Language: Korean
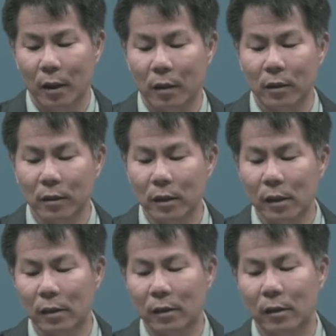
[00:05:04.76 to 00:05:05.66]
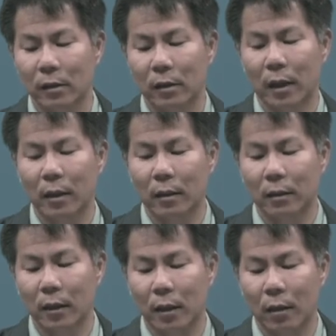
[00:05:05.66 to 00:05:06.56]
그 일들을 행할
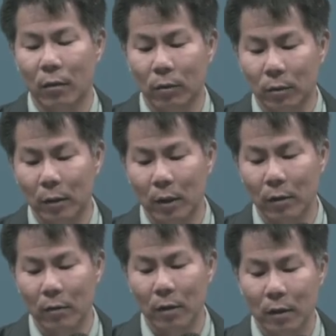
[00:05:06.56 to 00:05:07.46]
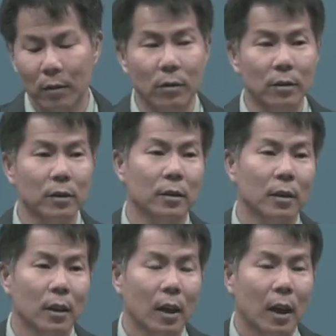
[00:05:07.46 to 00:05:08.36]
때 어떻게 해요? 그것은
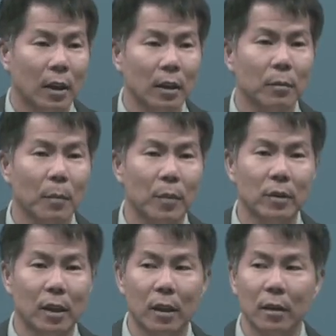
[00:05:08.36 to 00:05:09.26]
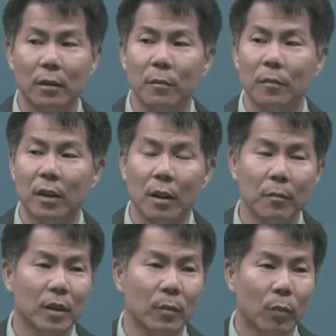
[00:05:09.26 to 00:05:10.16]
하나님 앞에서 내가 이
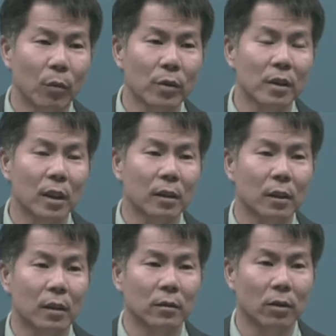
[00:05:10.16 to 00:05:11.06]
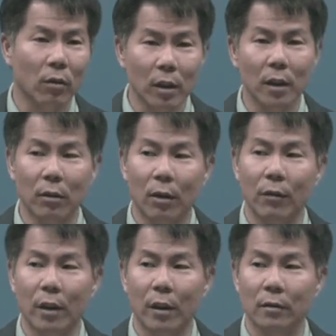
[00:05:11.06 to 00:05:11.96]
사람들을 보증한다라는 서약이
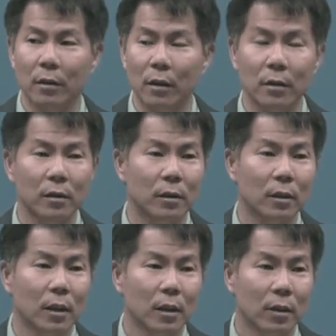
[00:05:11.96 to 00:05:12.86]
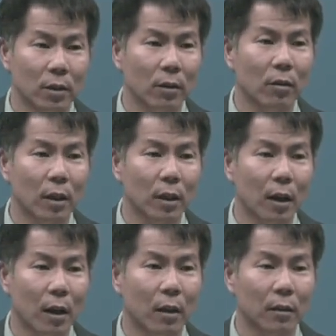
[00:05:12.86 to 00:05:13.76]
된다라는 사실을
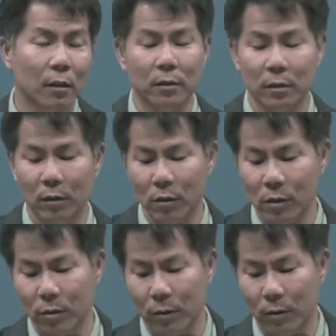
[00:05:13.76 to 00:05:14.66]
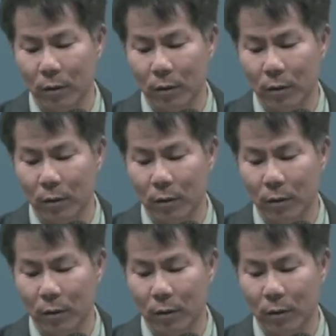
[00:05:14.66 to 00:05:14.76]
기억하라라는 것이죠.